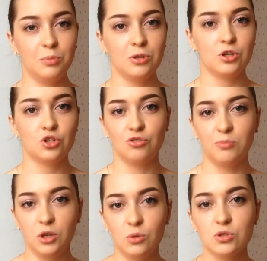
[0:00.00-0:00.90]
Я поняла, что
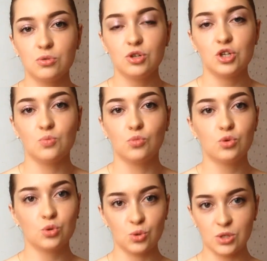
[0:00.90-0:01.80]
в моем случае
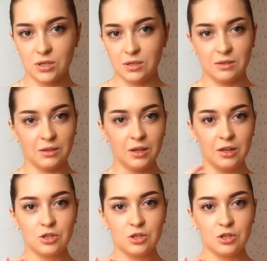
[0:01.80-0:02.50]
мускус это